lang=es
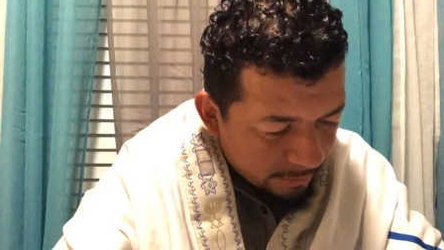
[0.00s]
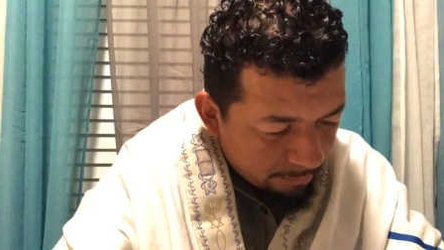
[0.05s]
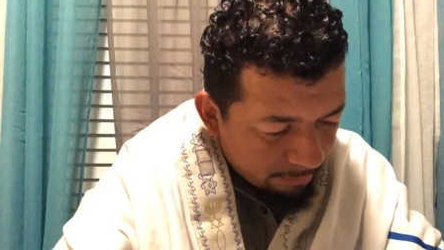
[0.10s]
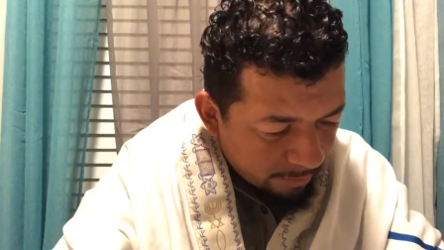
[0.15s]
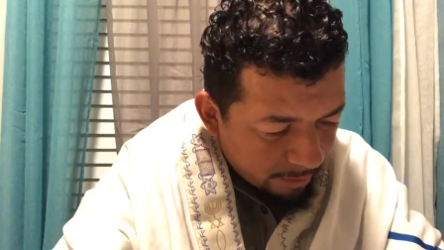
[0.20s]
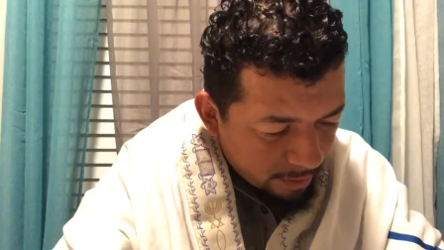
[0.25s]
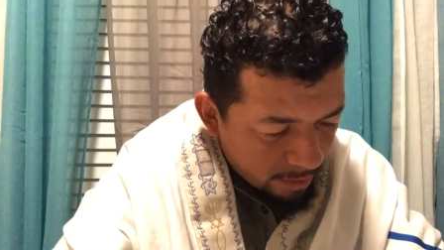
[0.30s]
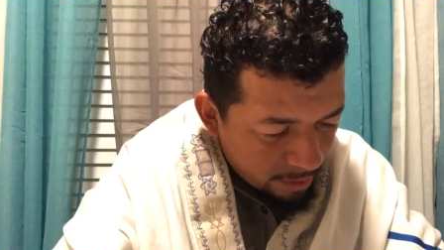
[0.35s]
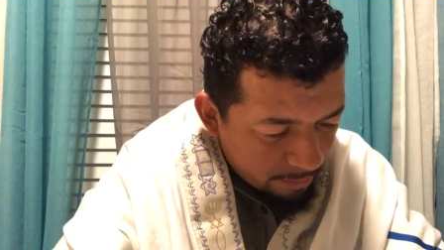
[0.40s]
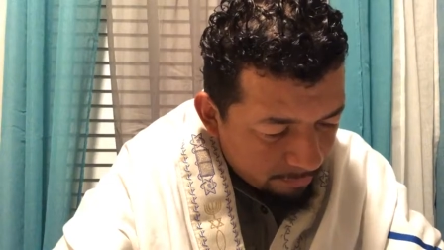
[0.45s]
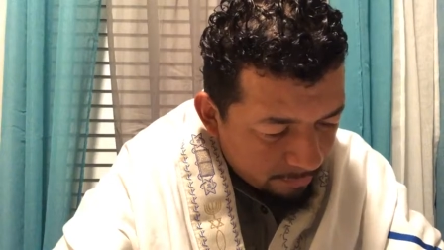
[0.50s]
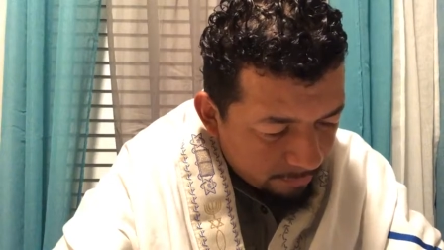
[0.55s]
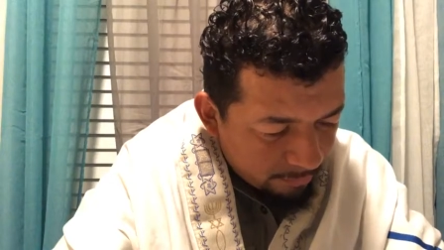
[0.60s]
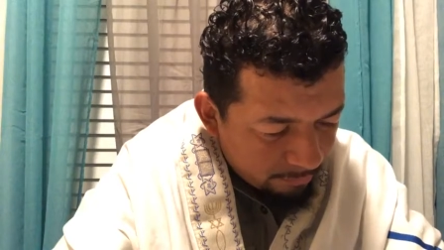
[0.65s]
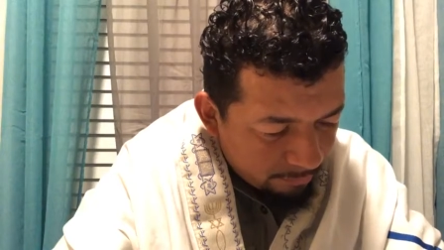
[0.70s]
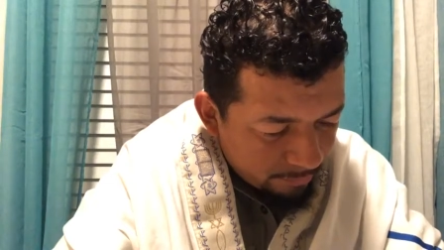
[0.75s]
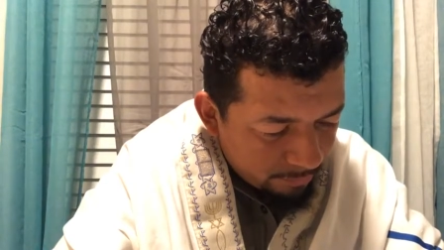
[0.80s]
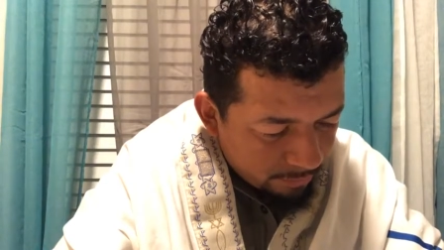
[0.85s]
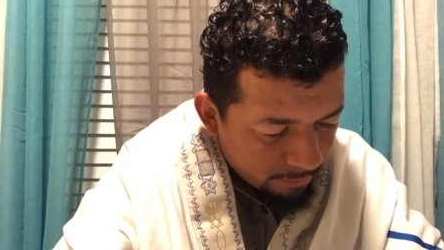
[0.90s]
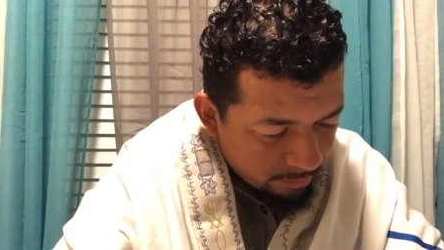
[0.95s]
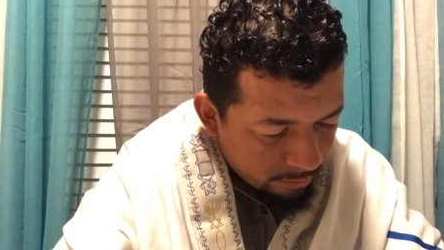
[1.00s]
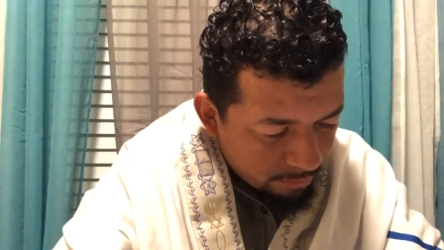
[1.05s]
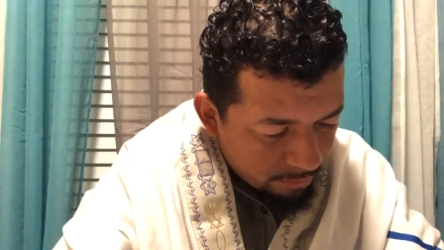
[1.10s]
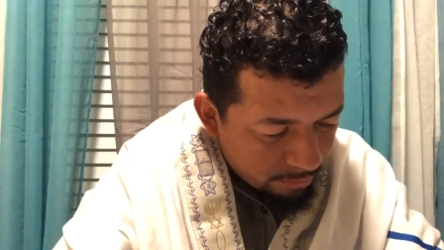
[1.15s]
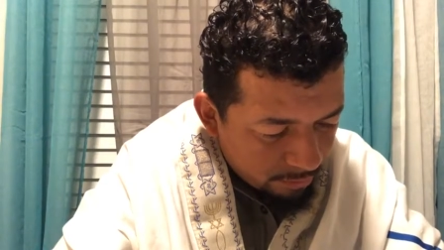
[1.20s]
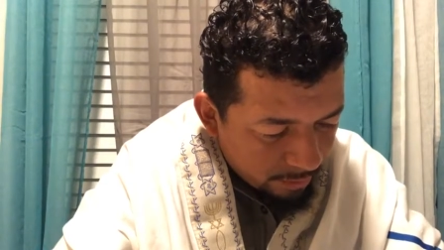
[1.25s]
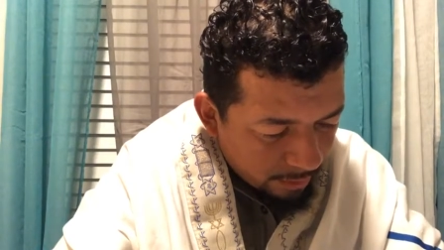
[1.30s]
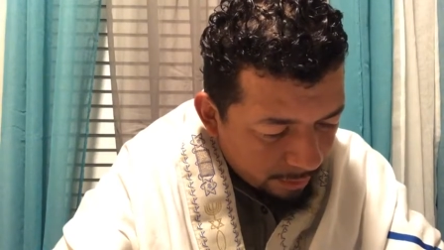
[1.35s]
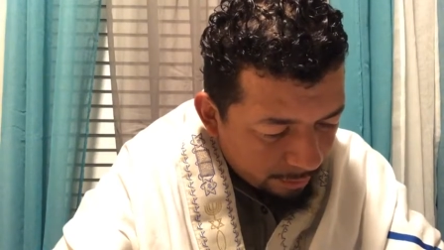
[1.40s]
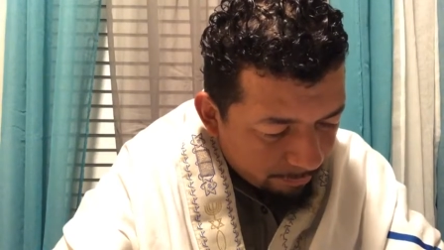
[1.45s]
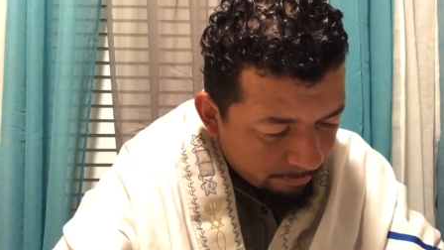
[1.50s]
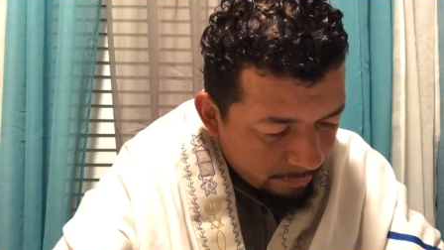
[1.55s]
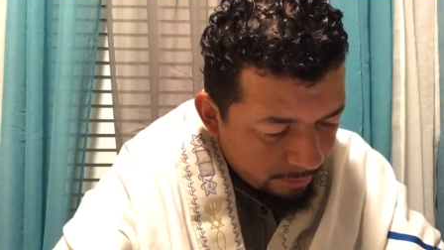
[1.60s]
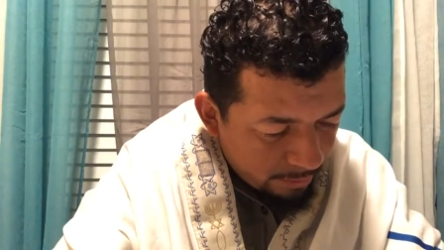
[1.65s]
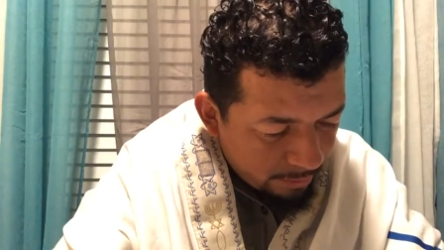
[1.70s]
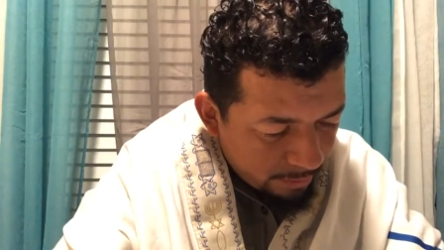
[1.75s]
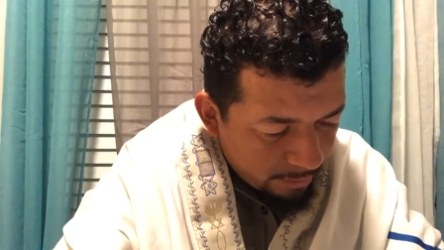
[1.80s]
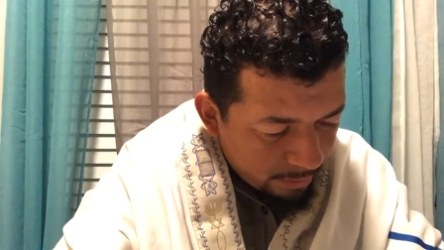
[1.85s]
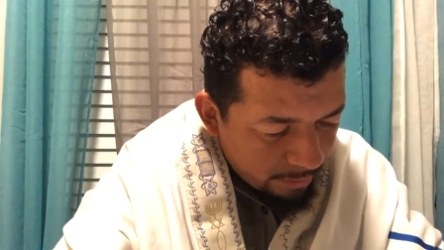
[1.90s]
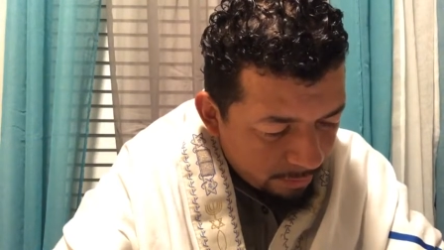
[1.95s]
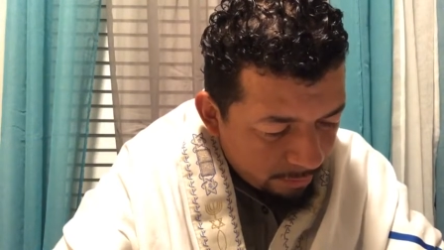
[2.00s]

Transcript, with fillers: Bahama Numikol, Mikol, Hamid,